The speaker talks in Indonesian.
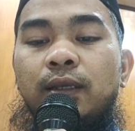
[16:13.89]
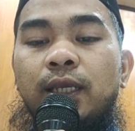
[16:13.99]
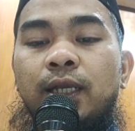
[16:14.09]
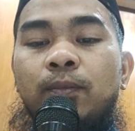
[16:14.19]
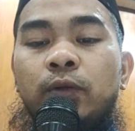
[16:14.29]

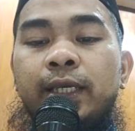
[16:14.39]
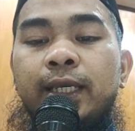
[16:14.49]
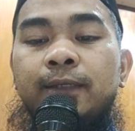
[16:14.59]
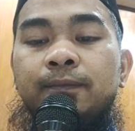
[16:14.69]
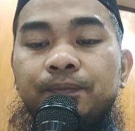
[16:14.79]
Ya,
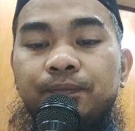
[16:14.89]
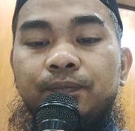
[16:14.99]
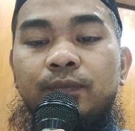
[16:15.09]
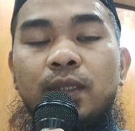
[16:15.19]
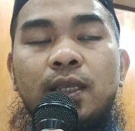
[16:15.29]
kemudian
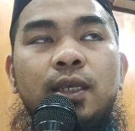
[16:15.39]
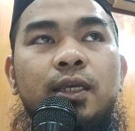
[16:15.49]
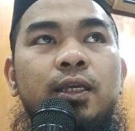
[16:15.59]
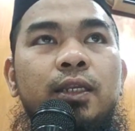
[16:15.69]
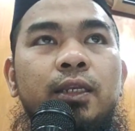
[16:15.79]

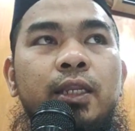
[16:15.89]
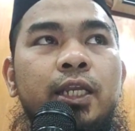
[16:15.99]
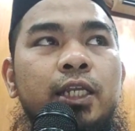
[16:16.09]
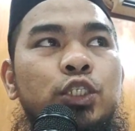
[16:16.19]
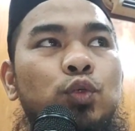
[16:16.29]

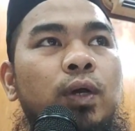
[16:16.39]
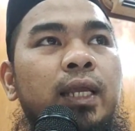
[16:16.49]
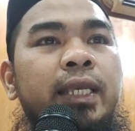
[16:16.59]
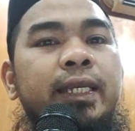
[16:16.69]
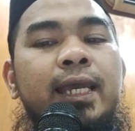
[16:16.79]

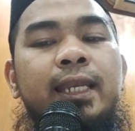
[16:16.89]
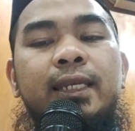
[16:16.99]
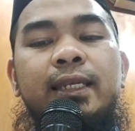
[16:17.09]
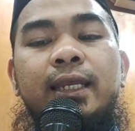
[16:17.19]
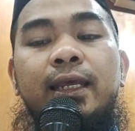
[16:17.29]

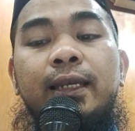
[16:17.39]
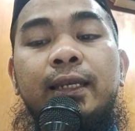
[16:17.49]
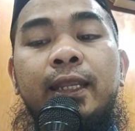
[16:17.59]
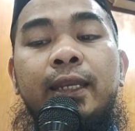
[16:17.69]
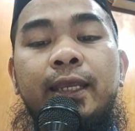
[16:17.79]
dikecualikan
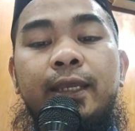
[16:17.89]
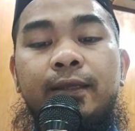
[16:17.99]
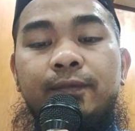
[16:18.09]
nenek.